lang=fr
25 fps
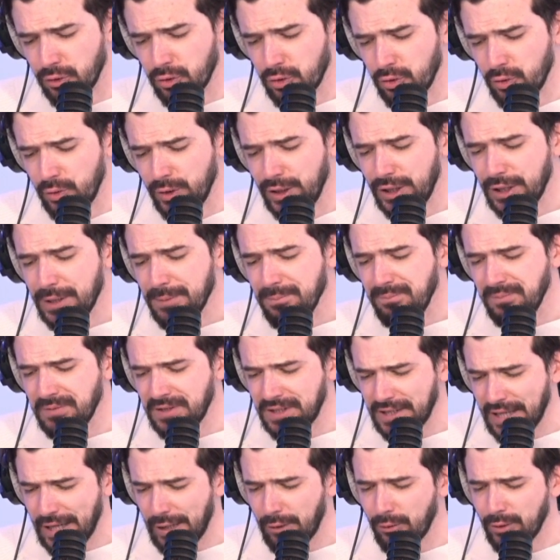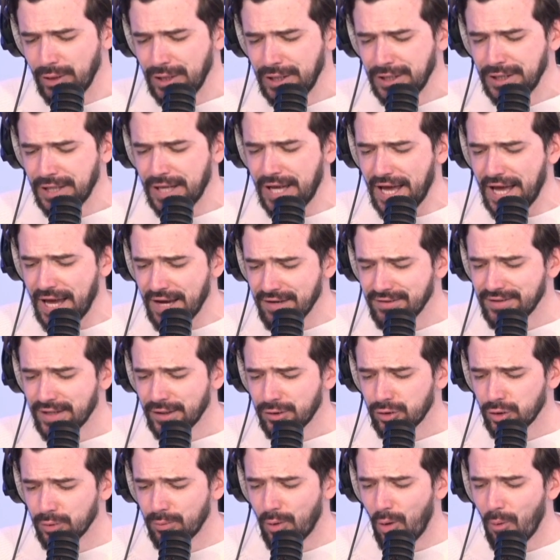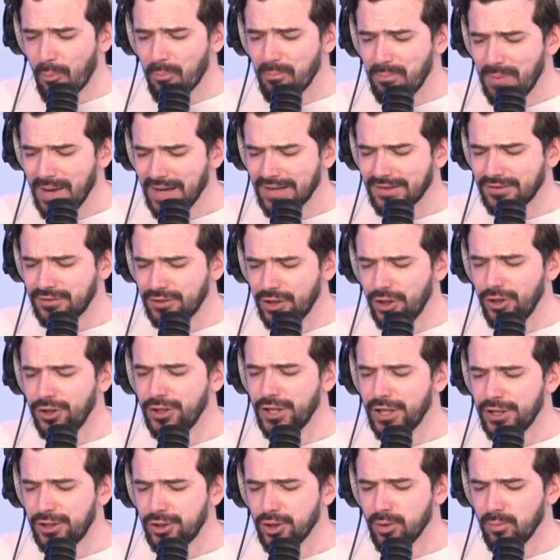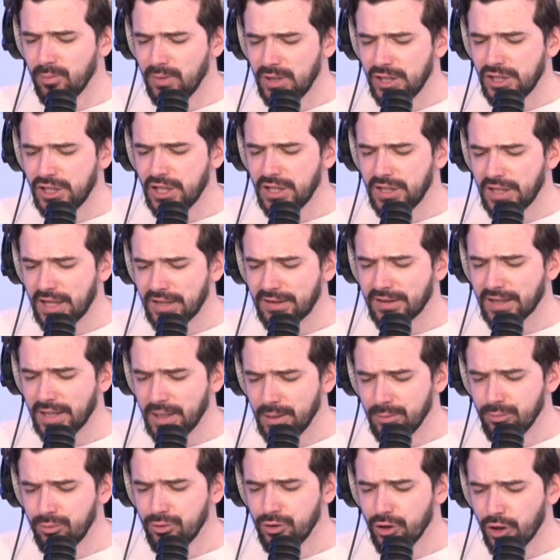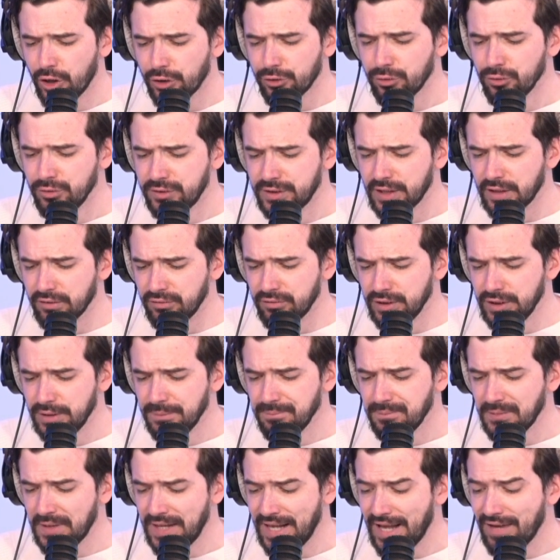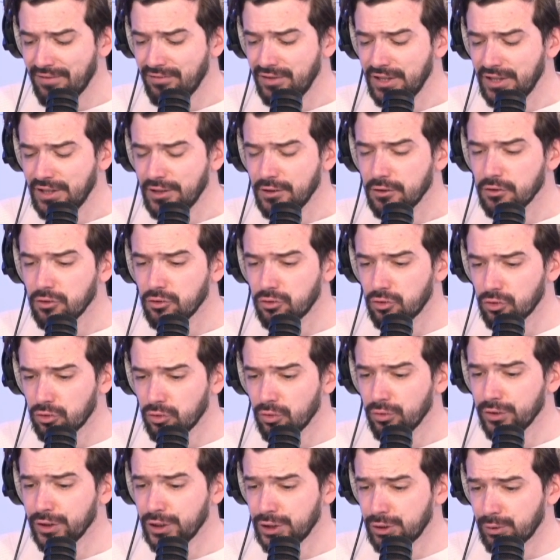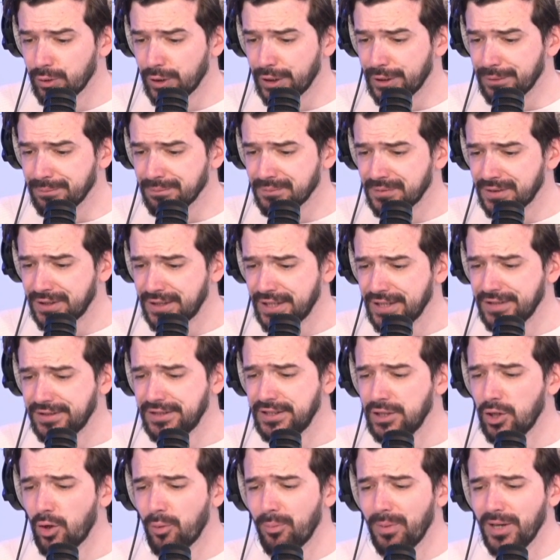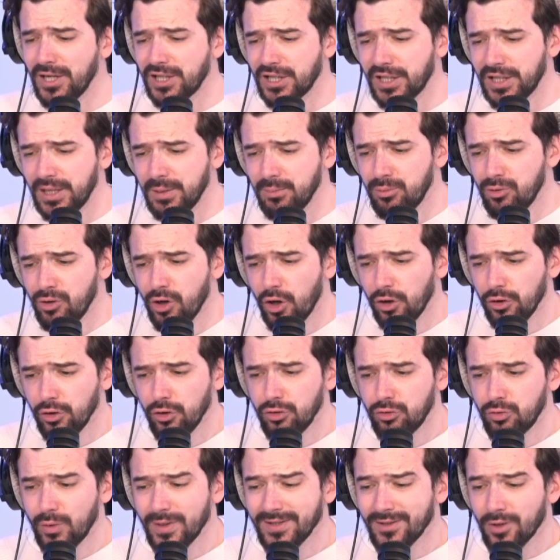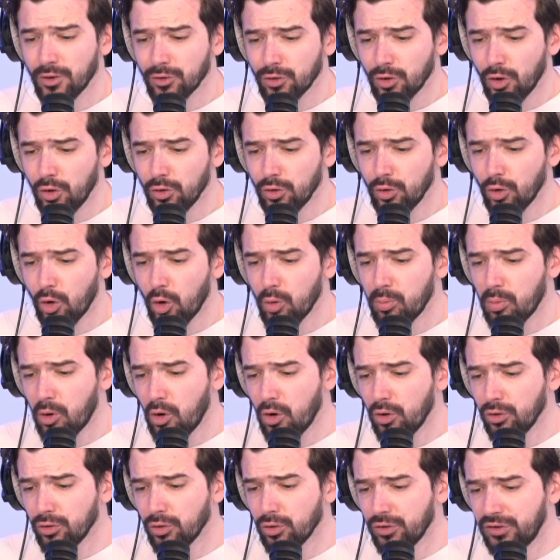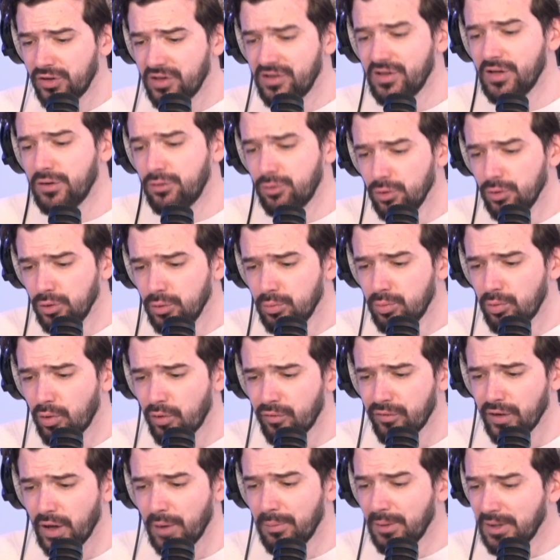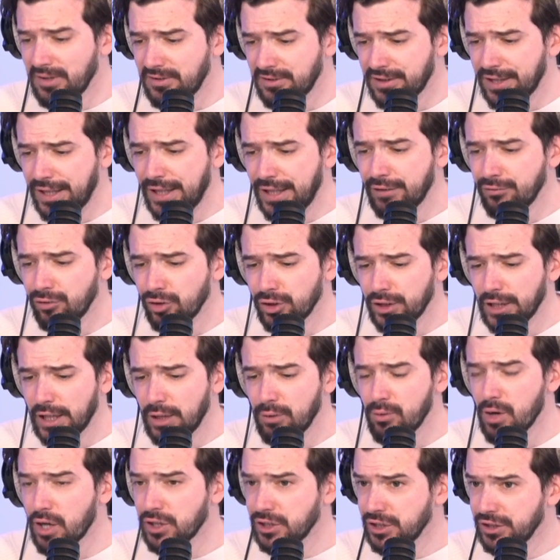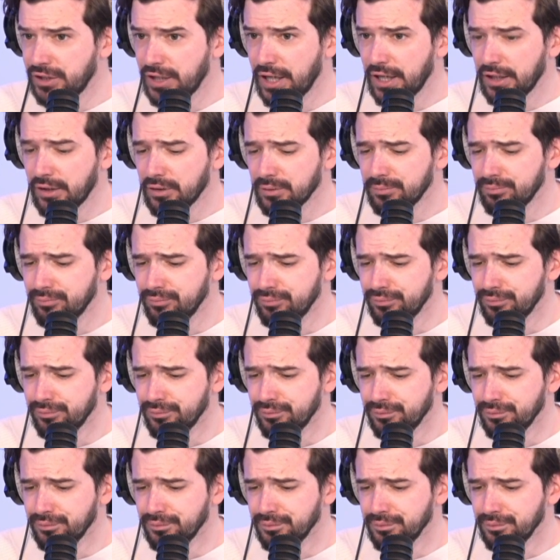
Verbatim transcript: Donc oui, Caroline, exactement, personne n'est obligé d'être éboueur toute sa vie. La vie, ce sont des choix. Qu'est-ce qui empêche un éboueur de 60 ans de reprendre ses études pour faire médecin, avocat ou architecte hmm.